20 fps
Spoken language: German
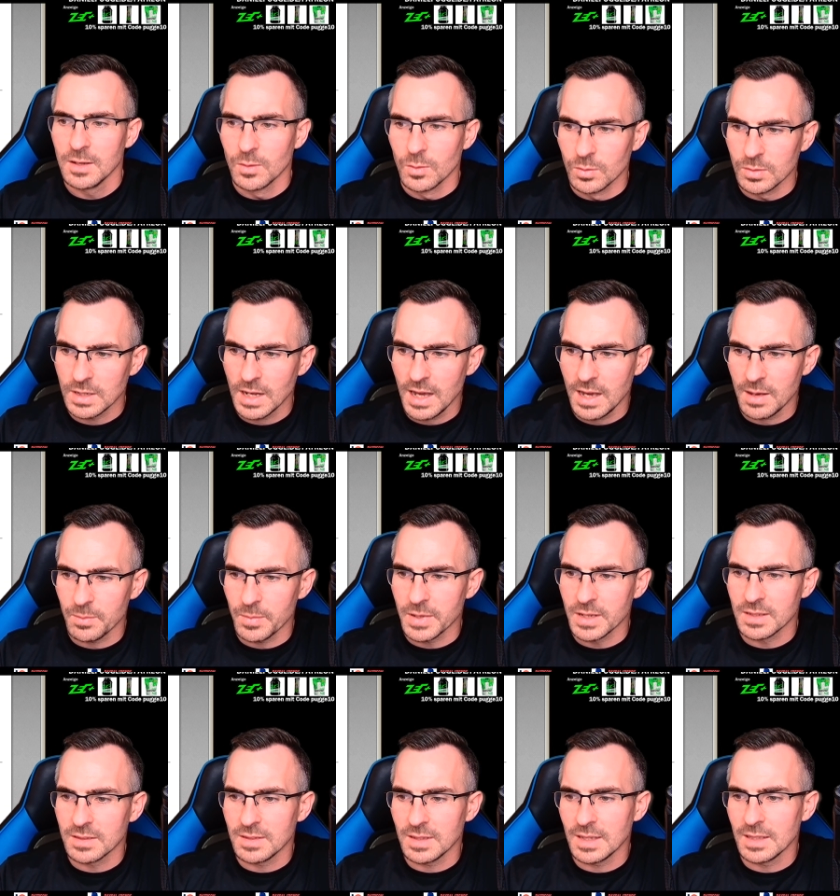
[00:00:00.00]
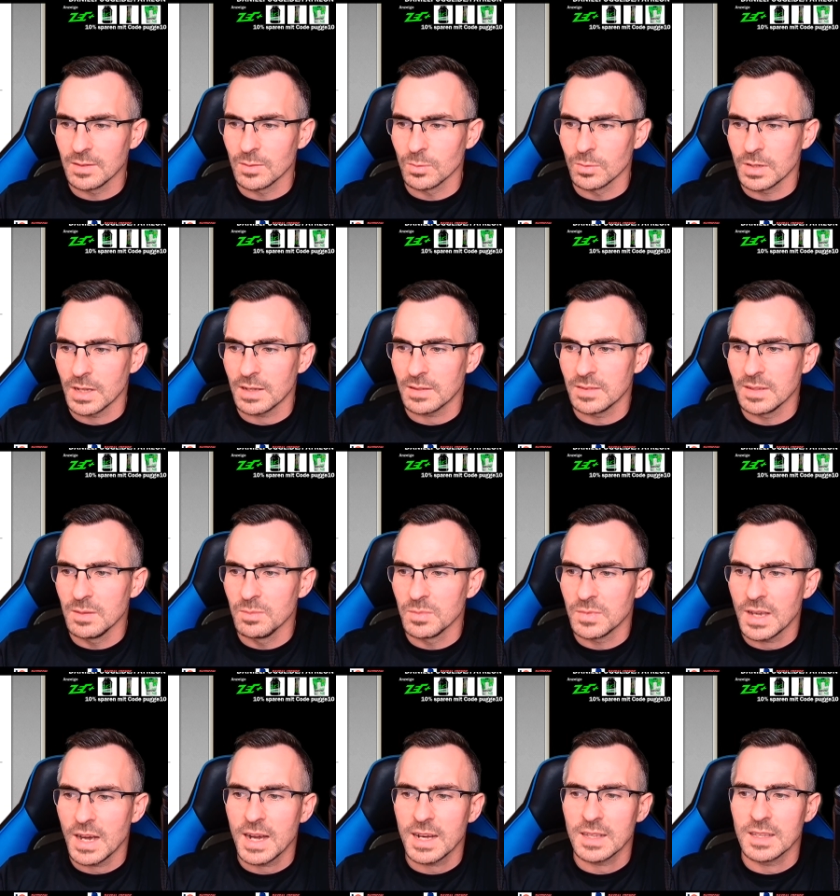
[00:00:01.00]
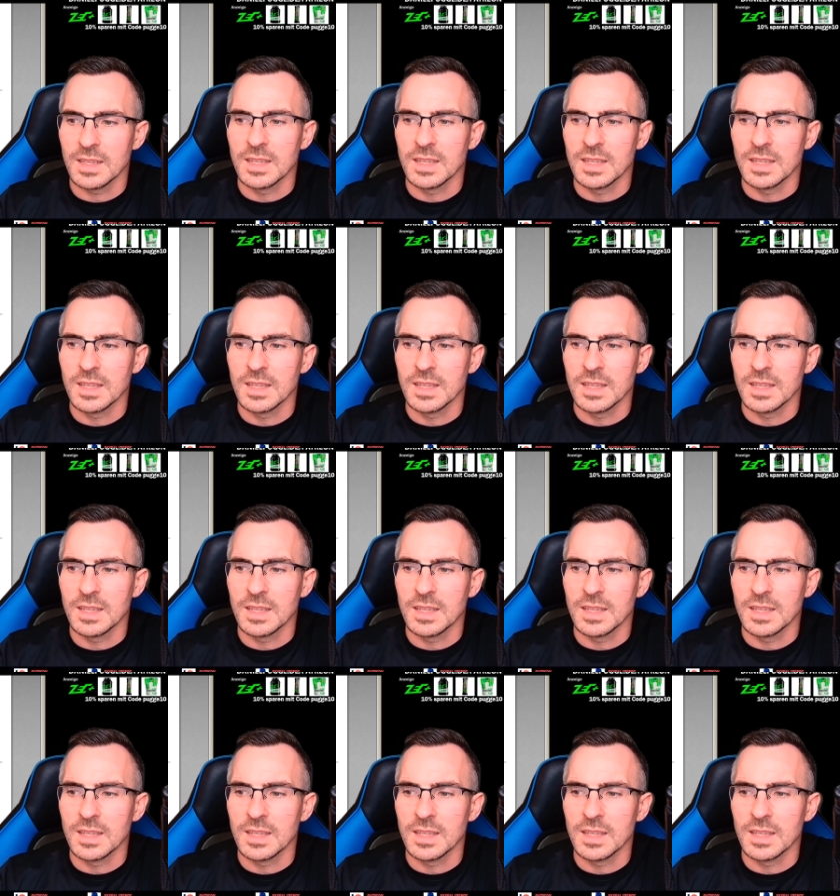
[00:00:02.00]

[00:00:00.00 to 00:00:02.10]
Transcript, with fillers: Und da hat man gesehen, so nach sieben Tagen,